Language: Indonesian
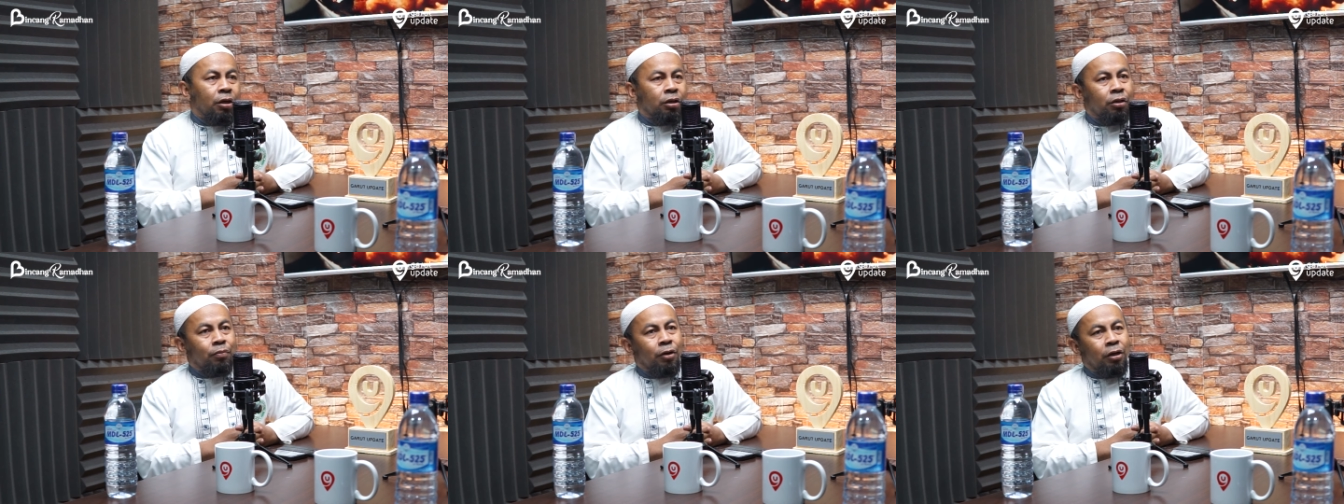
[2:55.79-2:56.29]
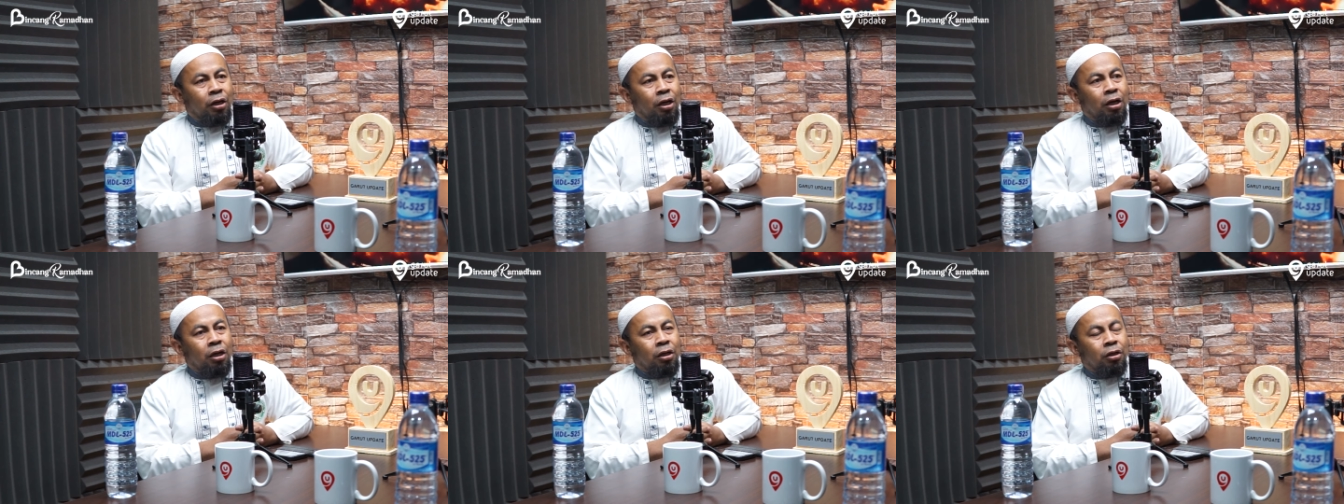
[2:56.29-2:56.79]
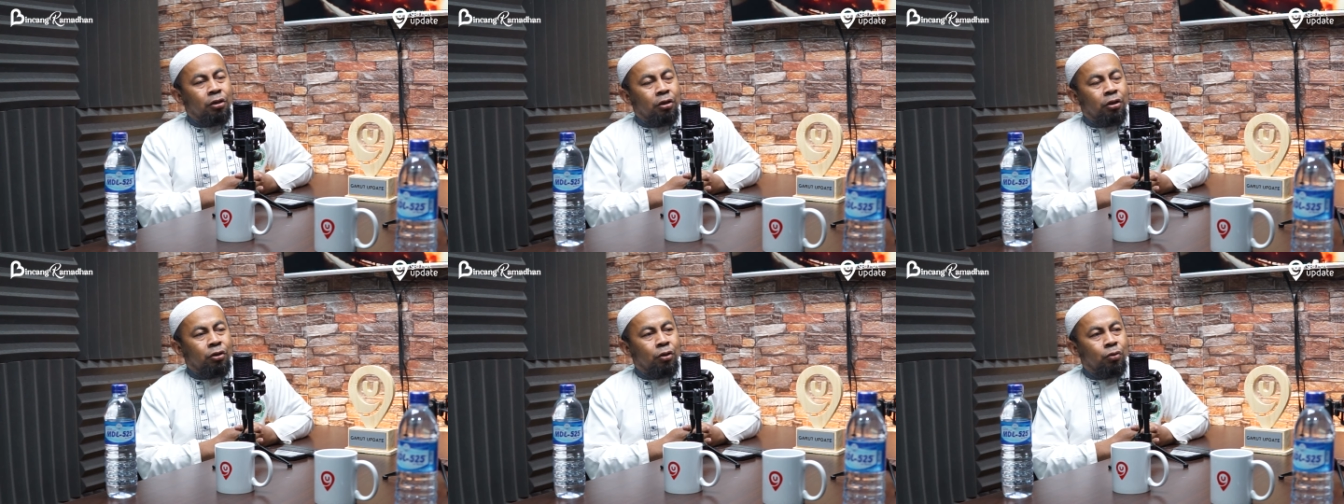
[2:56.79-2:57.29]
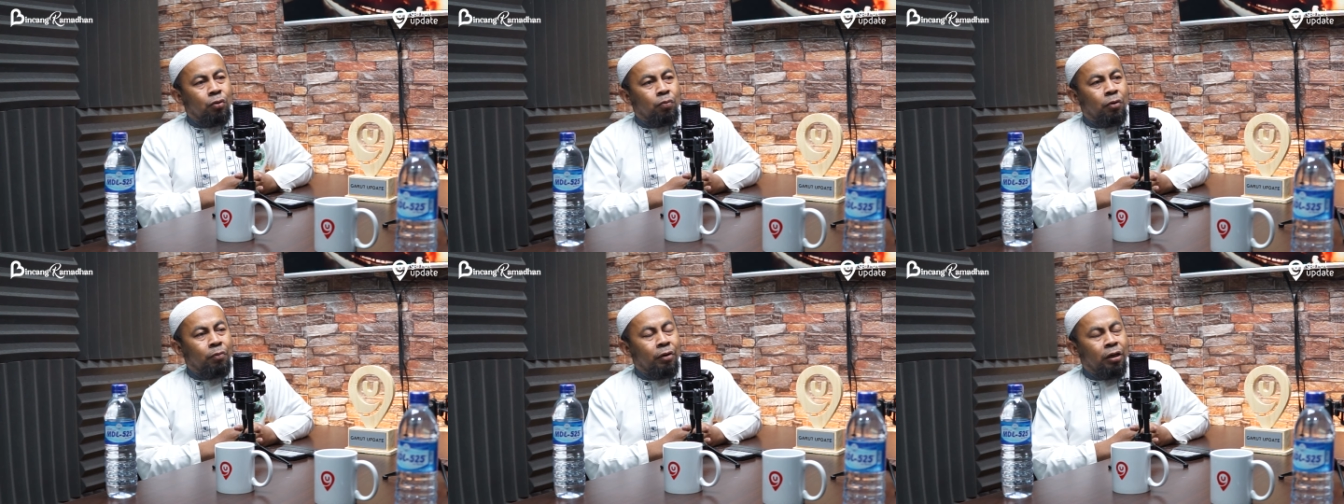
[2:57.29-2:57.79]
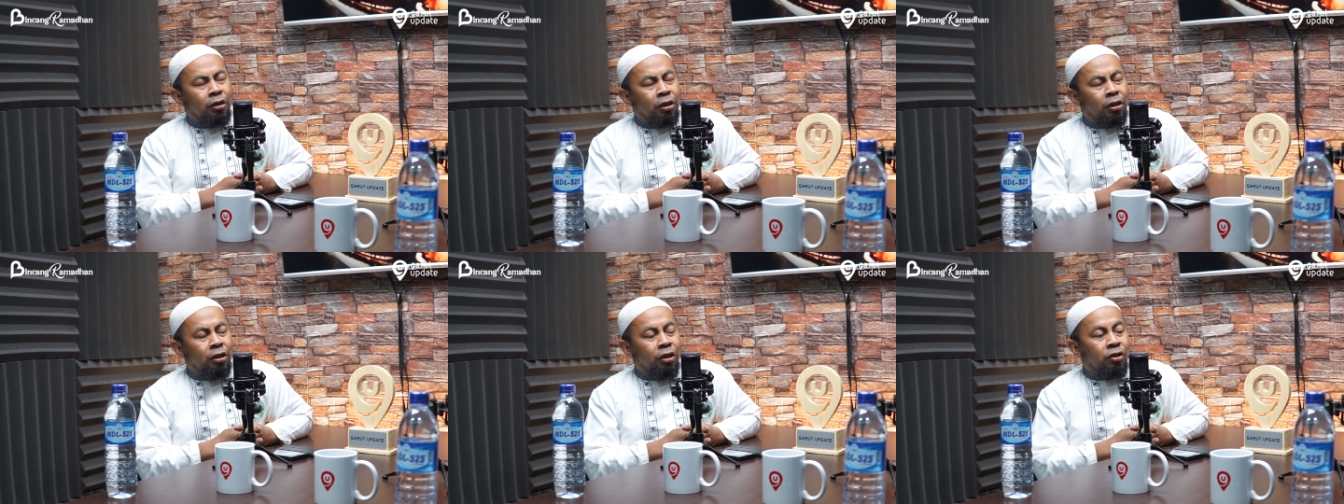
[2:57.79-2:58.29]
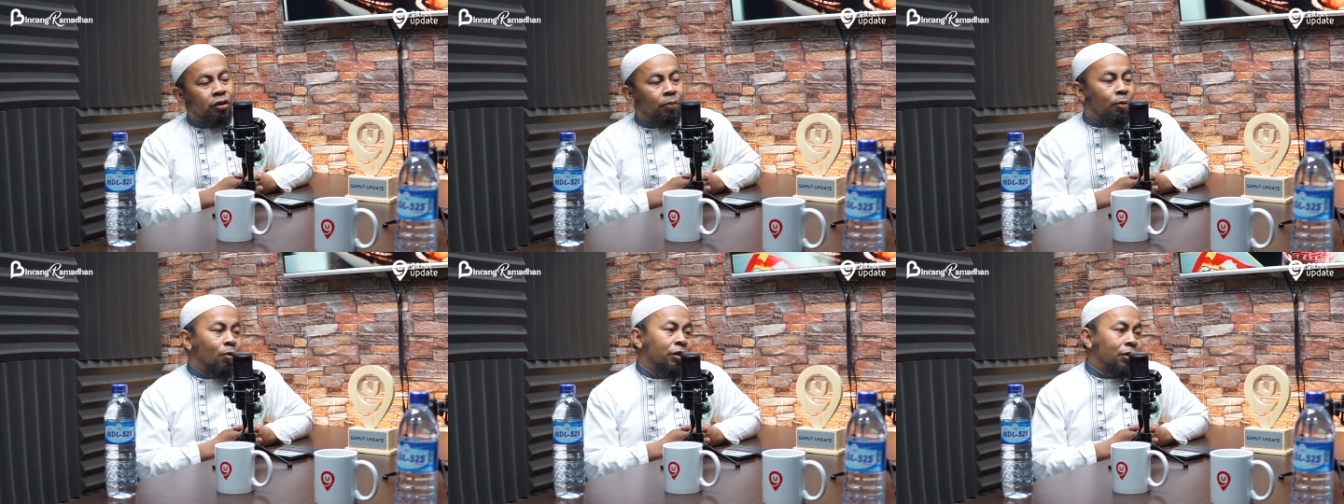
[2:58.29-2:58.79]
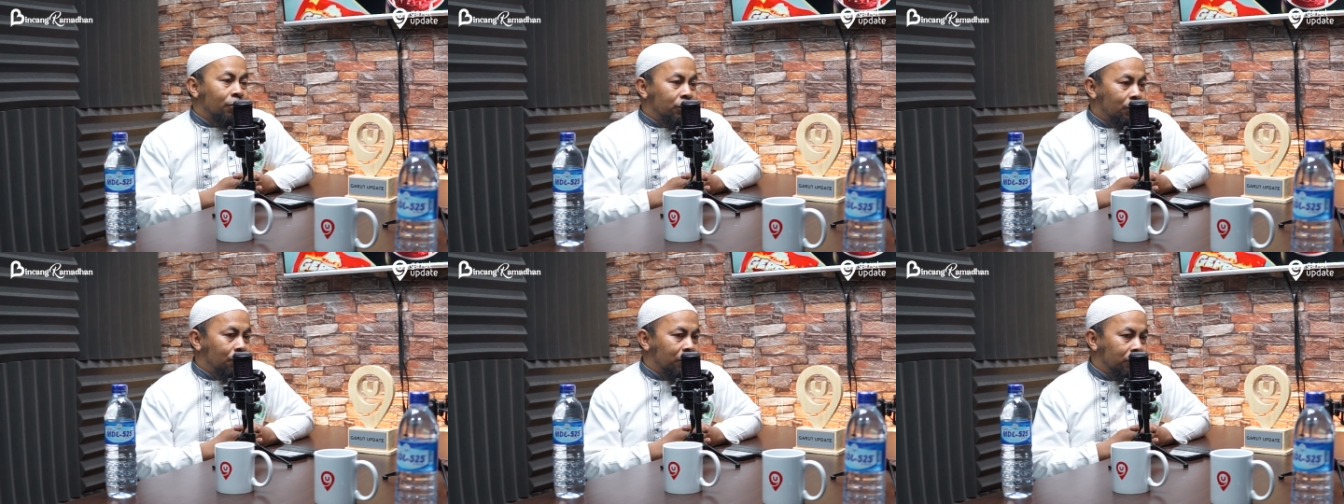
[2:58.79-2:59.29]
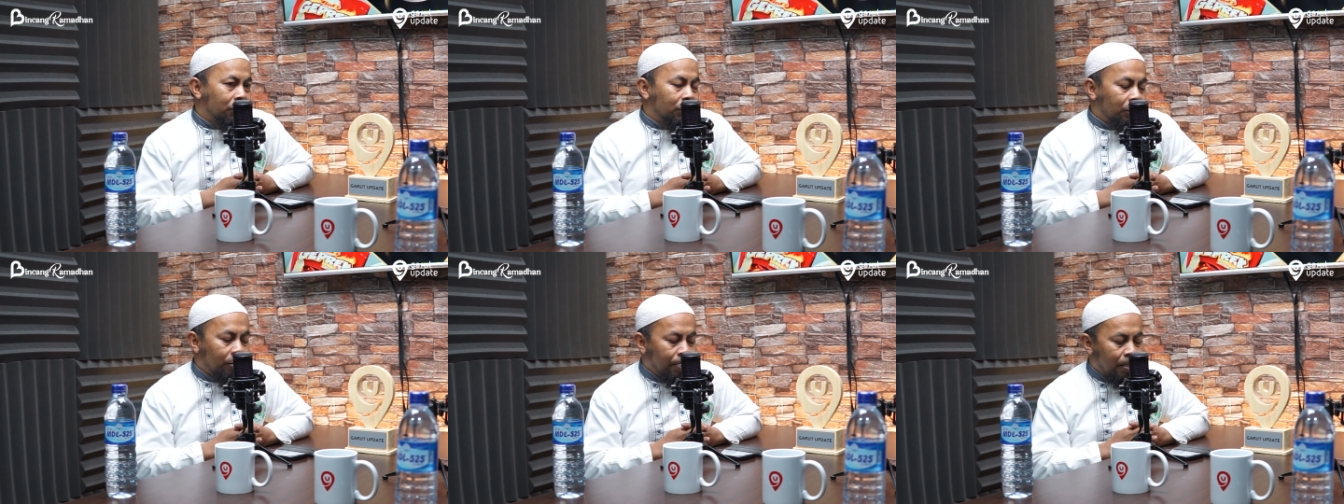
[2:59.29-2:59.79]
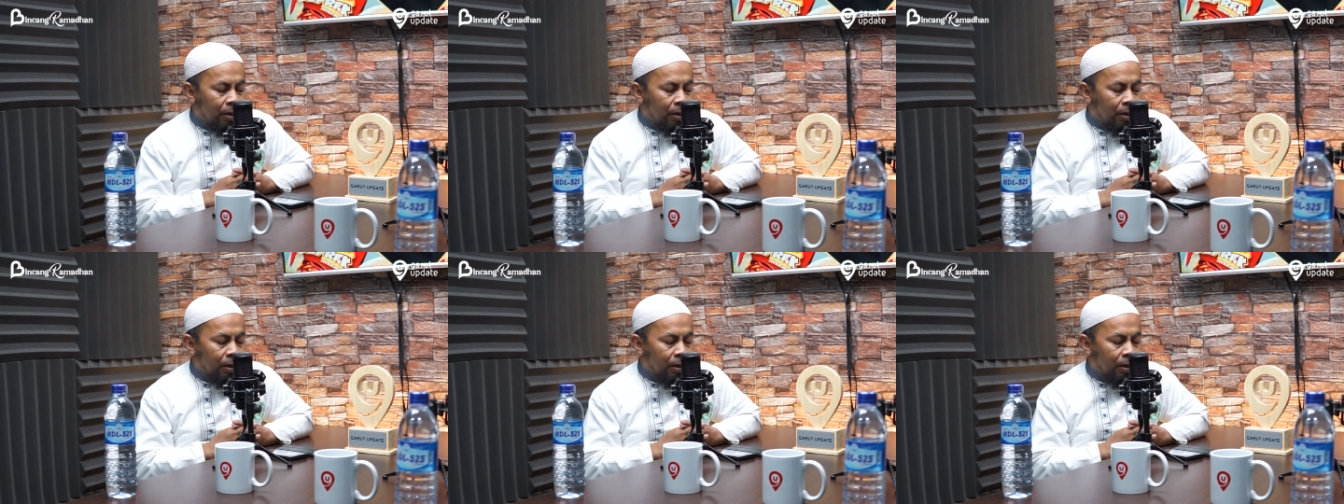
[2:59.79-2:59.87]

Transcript: yang dimana di situ memiliki keistimewaannya masing-masing. Mm